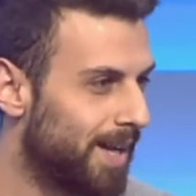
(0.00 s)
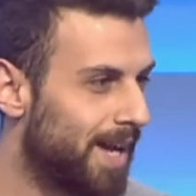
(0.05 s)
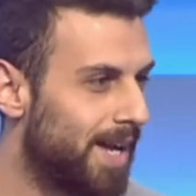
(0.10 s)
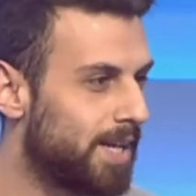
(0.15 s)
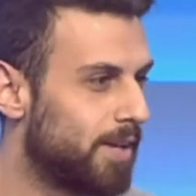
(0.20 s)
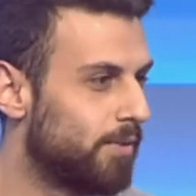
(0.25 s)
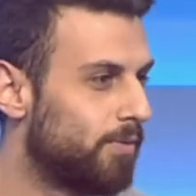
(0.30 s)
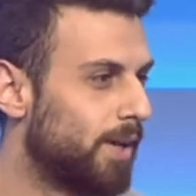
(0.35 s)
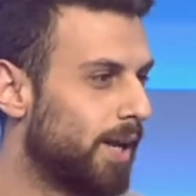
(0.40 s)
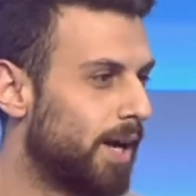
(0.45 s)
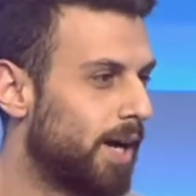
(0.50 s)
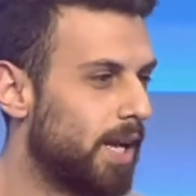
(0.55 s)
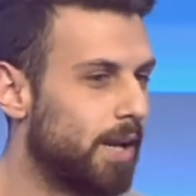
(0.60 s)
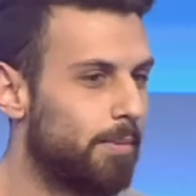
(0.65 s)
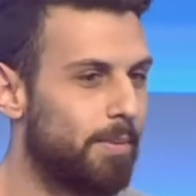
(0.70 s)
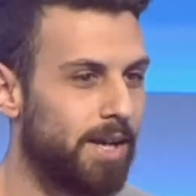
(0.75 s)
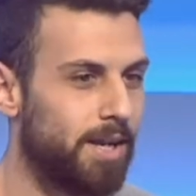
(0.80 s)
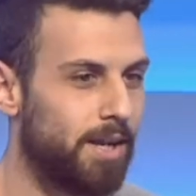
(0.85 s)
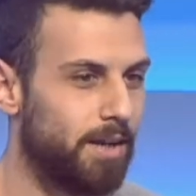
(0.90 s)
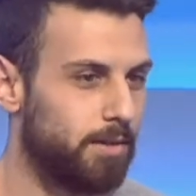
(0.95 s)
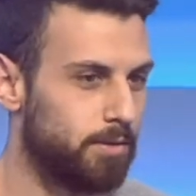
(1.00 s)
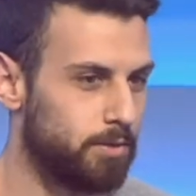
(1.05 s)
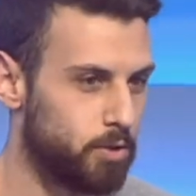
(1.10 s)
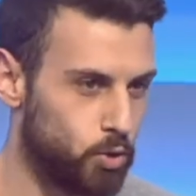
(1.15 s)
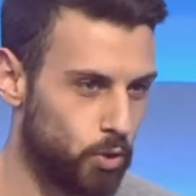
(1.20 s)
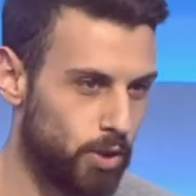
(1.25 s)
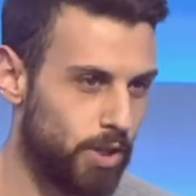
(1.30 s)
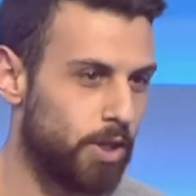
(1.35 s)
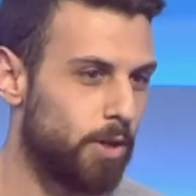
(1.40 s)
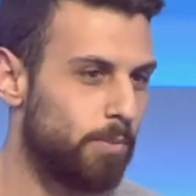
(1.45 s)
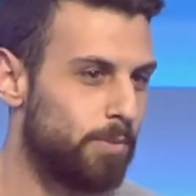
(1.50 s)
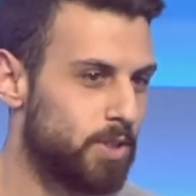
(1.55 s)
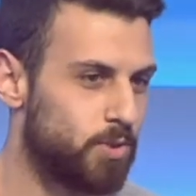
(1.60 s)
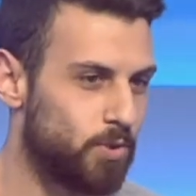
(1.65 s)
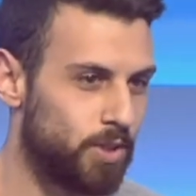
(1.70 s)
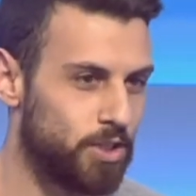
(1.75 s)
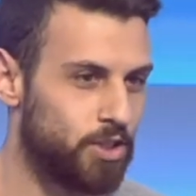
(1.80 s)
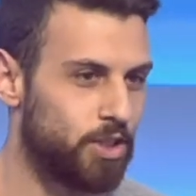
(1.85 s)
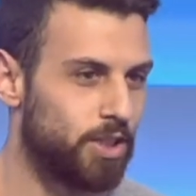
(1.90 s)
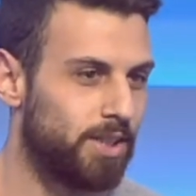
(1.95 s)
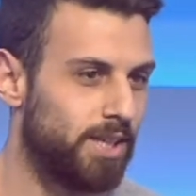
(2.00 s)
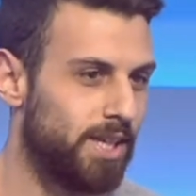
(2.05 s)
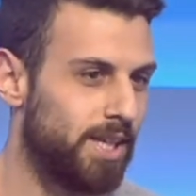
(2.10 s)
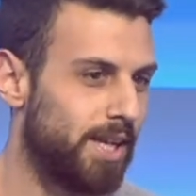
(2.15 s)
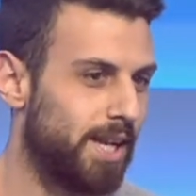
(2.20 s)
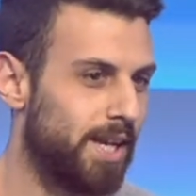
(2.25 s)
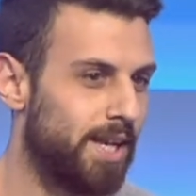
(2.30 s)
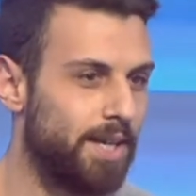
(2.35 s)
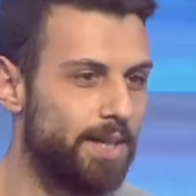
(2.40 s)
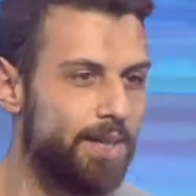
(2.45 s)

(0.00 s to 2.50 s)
عرف العالم على جوليا روبرتس وريتشارد جير يلي